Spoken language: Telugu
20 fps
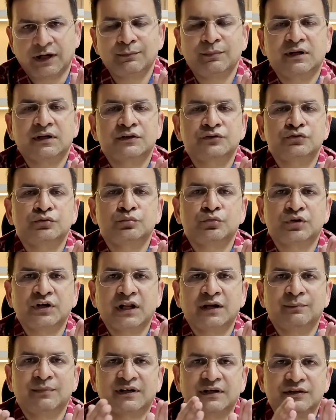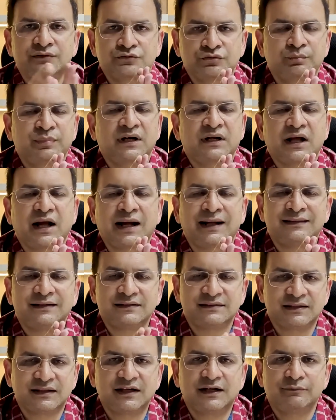నెలలు పట్టచ్చు మూడు నెలలు పట్టచ్చు బట్ ఆ
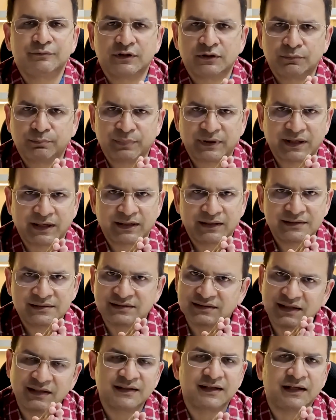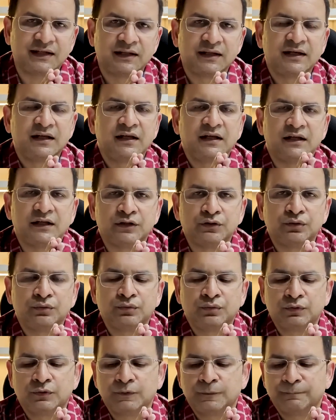దిశగా మీరు ప్రయాణం చేయాలి
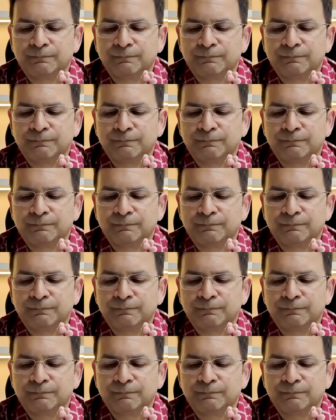ఎందుకు